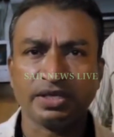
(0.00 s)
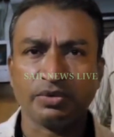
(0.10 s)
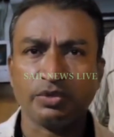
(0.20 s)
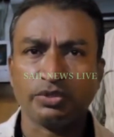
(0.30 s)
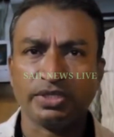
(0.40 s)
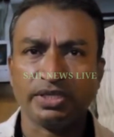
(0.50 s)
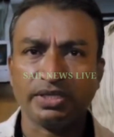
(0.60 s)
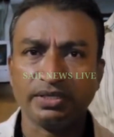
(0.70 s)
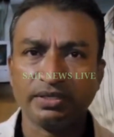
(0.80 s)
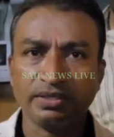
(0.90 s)
और वो
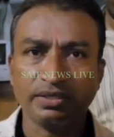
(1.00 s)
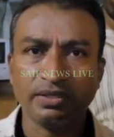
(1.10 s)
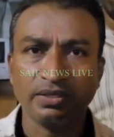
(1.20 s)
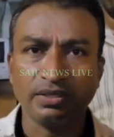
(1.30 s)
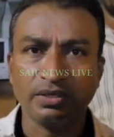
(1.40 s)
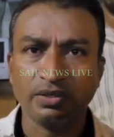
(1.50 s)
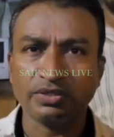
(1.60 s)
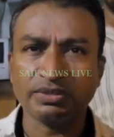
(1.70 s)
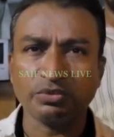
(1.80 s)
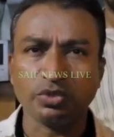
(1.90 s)
खुद गणेश
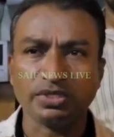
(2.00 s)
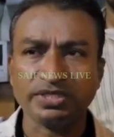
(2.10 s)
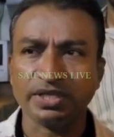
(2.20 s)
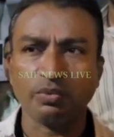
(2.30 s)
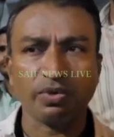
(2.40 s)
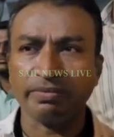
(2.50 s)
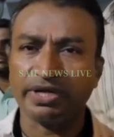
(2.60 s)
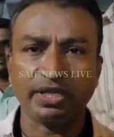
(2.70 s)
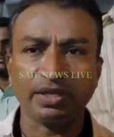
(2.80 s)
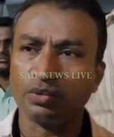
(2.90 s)
पाटिल के ऊपर भी एफआईआर
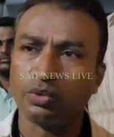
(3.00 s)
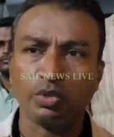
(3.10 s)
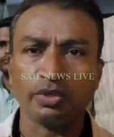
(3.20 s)
करवाते